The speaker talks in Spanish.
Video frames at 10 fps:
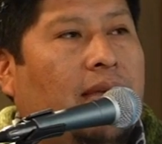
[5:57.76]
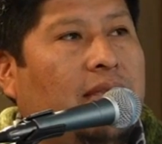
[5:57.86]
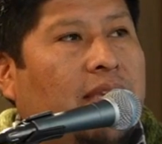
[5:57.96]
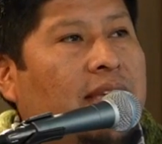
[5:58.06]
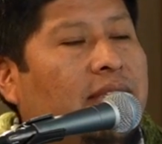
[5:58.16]

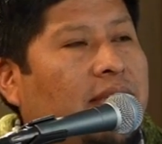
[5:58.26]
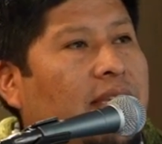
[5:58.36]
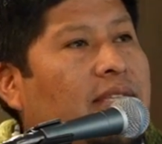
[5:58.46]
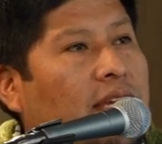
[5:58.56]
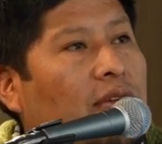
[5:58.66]
10,
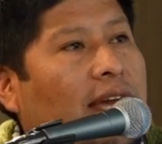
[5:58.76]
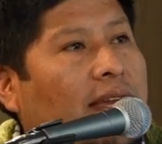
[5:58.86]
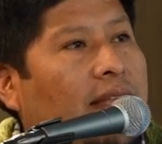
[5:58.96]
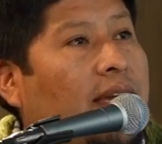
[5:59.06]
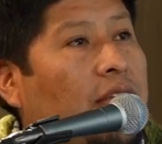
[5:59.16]
15 años la
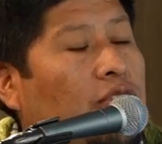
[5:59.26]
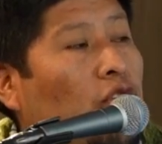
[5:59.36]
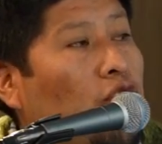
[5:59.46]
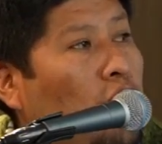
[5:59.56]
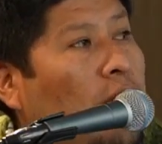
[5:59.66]
gente ha dicho
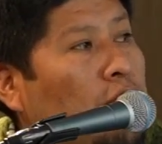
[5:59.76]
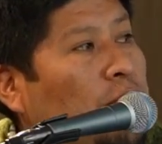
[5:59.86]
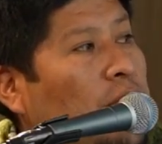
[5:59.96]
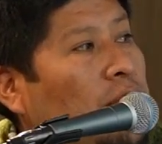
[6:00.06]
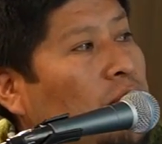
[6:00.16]
no a los
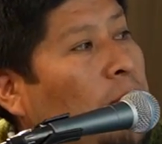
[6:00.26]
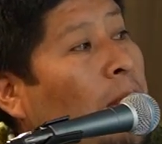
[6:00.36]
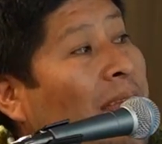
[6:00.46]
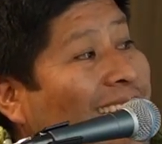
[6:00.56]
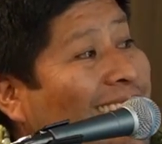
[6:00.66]
proyectos
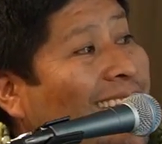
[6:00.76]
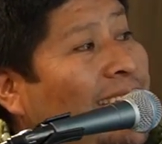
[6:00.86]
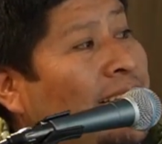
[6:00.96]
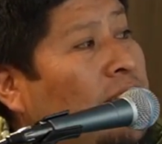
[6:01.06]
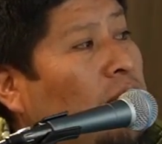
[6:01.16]
y
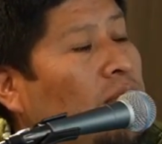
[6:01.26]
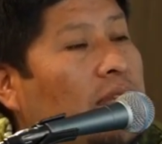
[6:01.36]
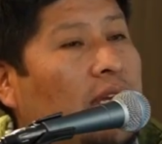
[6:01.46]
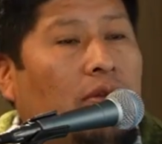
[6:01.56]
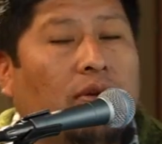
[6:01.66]
en este
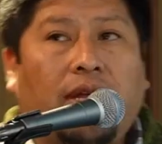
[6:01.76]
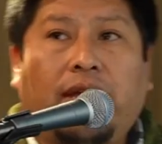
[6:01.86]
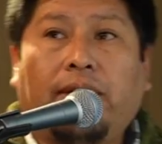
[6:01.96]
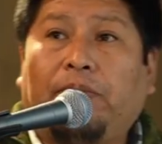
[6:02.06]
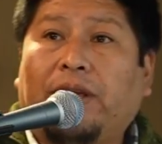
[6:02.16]
contexto
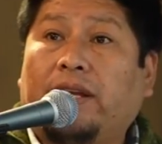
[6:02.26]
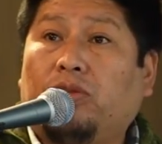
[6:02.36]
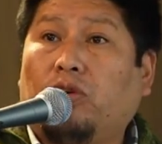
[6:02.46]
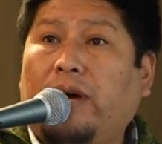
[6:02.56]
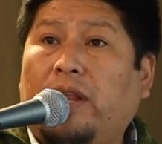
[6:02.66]
quieren
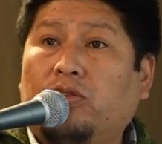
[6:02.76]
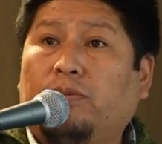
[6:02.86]
retomar esos